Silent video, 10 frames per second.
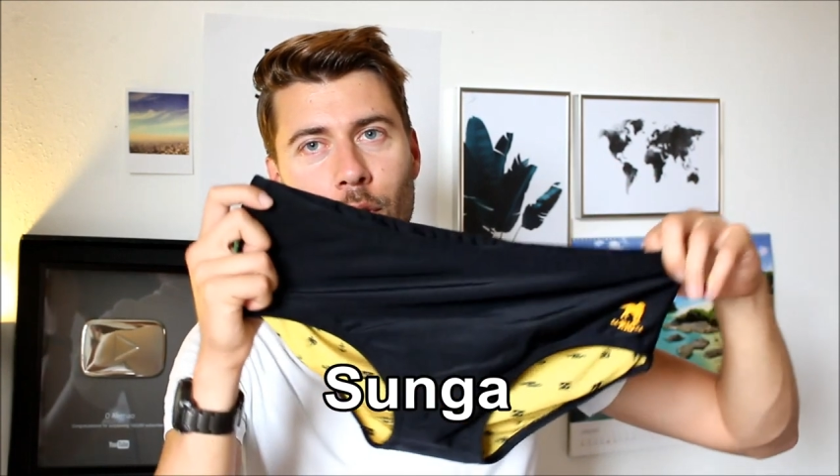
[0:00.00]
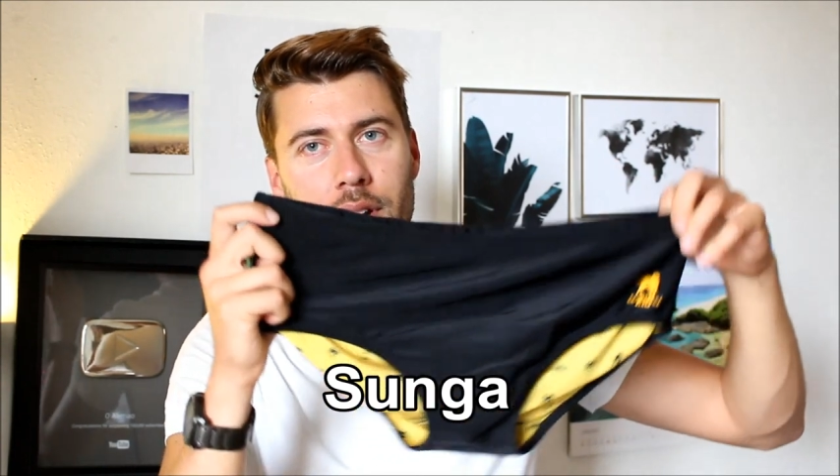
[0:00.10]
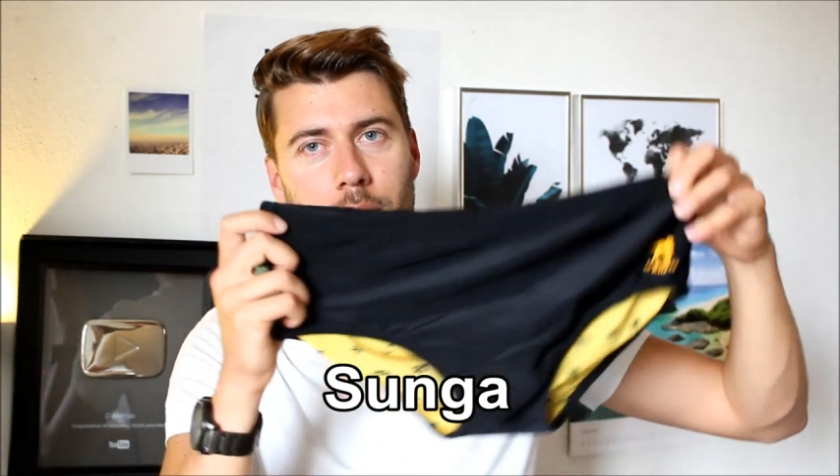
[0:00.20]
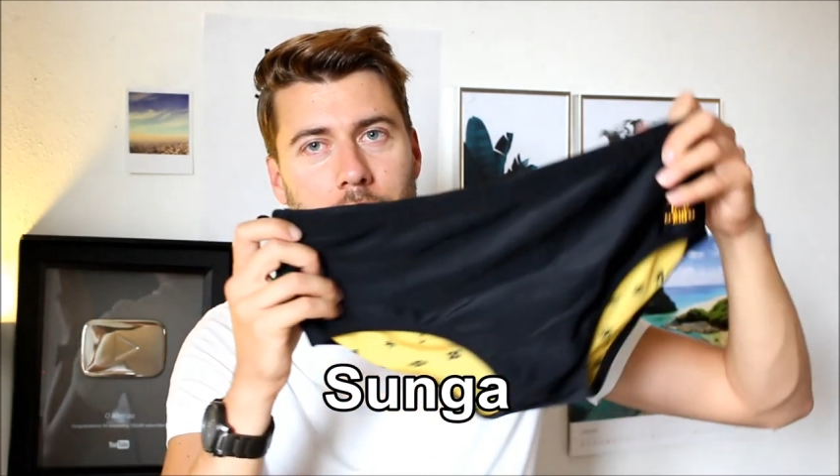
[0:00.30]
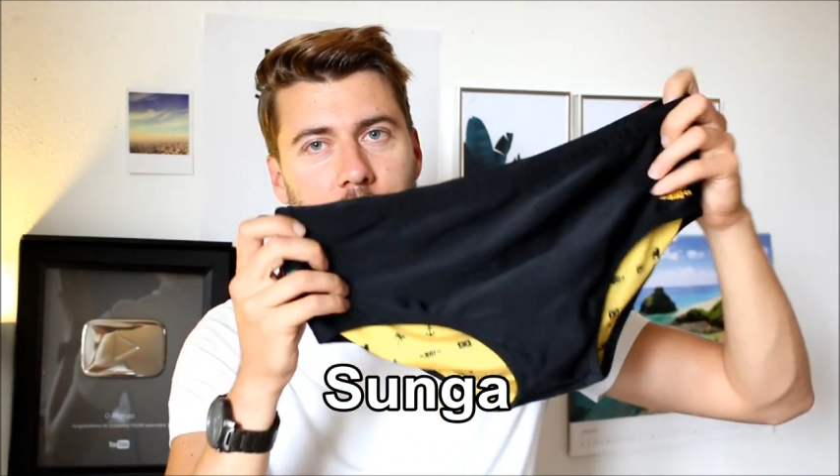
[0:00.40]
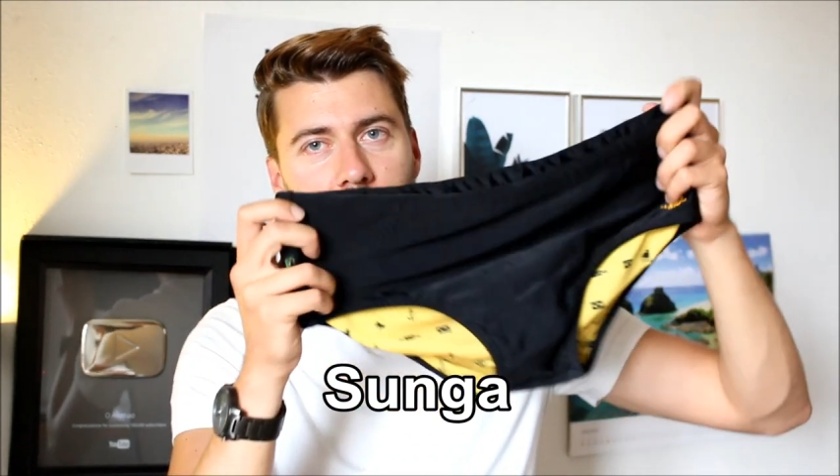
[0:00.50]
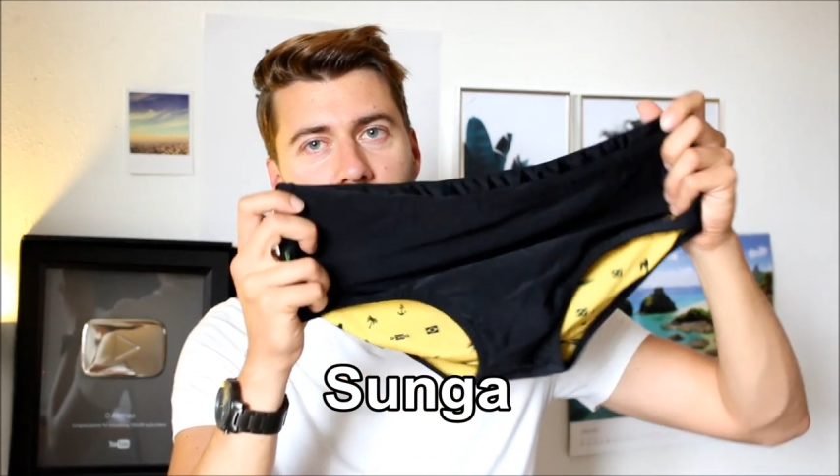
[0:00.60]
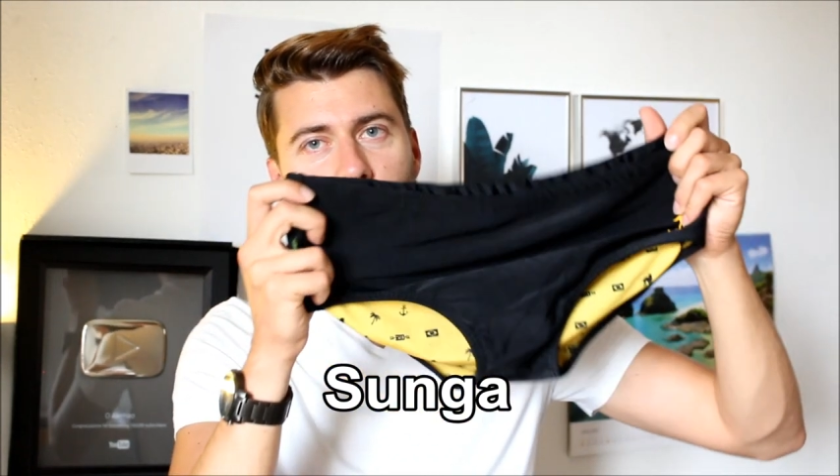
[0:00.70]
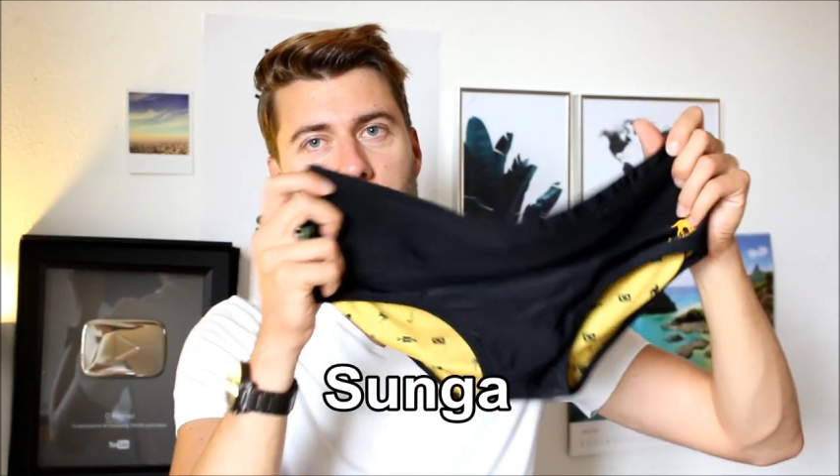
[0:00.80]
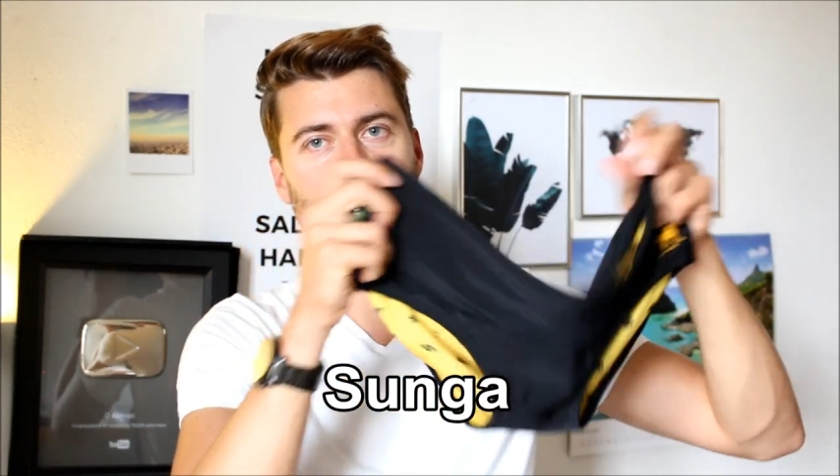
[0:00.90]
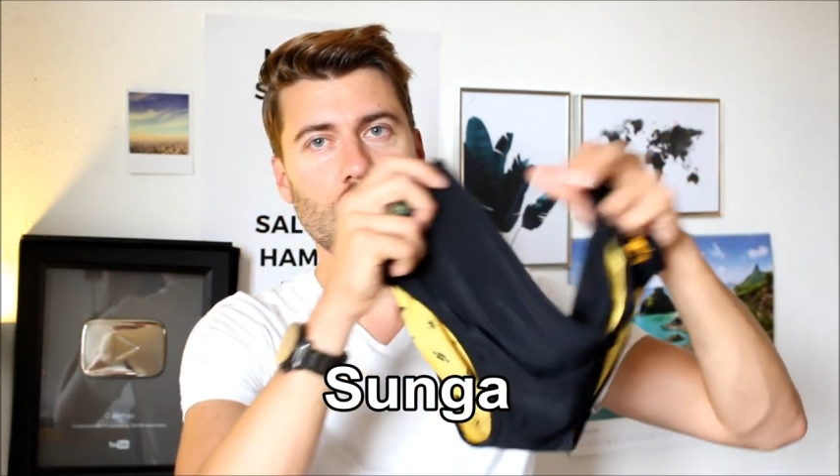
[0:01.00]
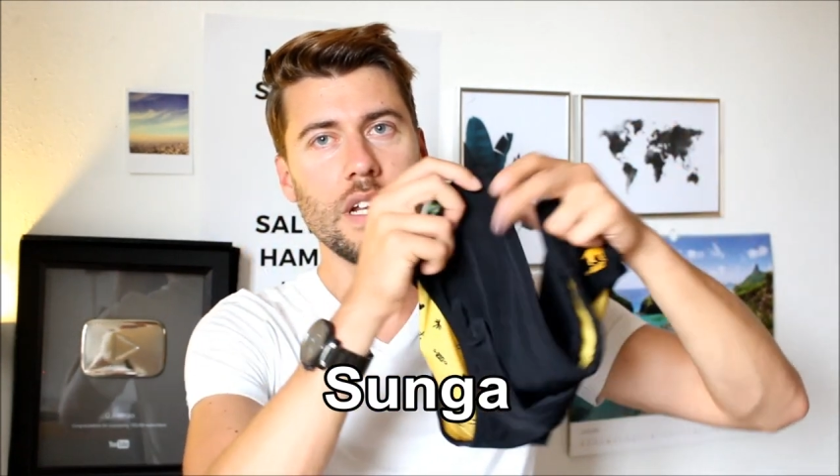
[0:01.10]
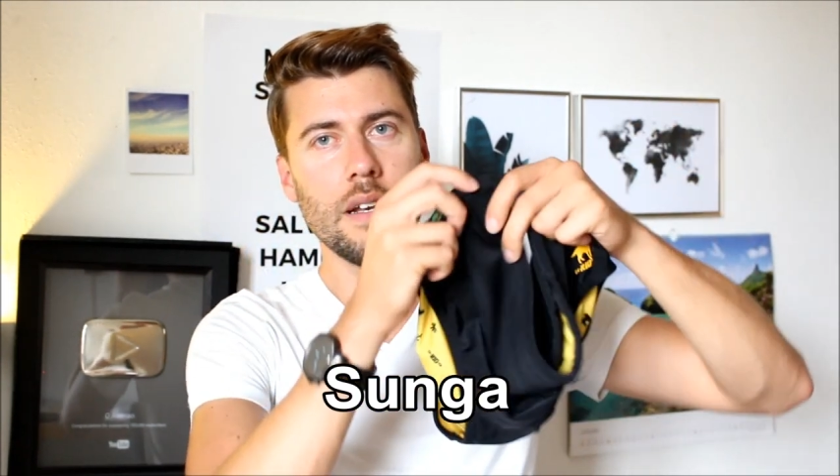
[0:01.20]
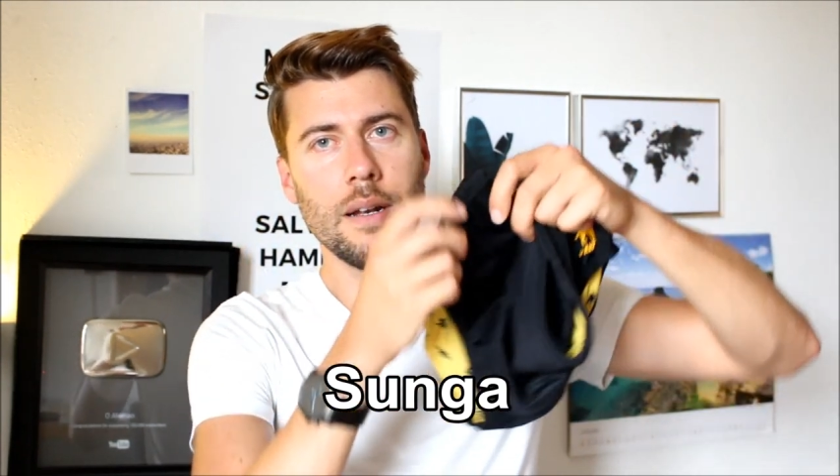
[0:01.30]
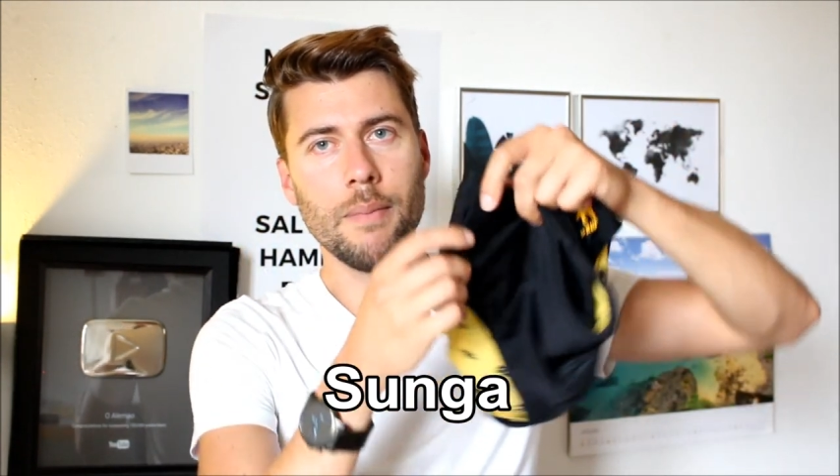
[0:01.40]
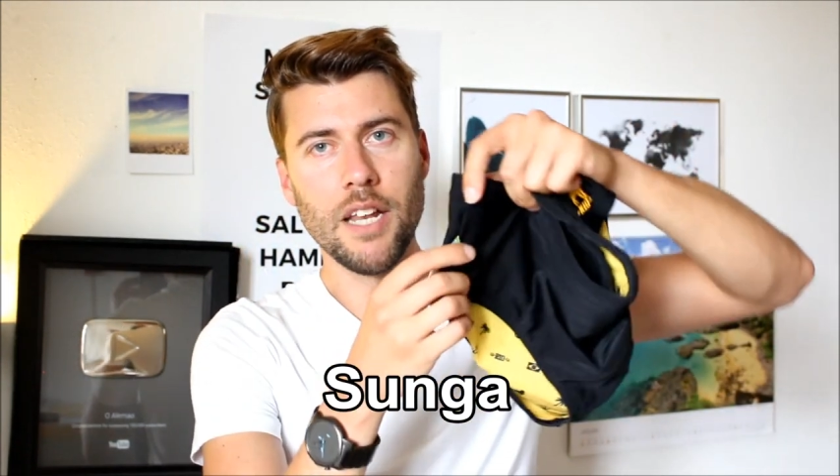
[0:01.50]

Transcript: und in etwas verschiedenen Schnitten.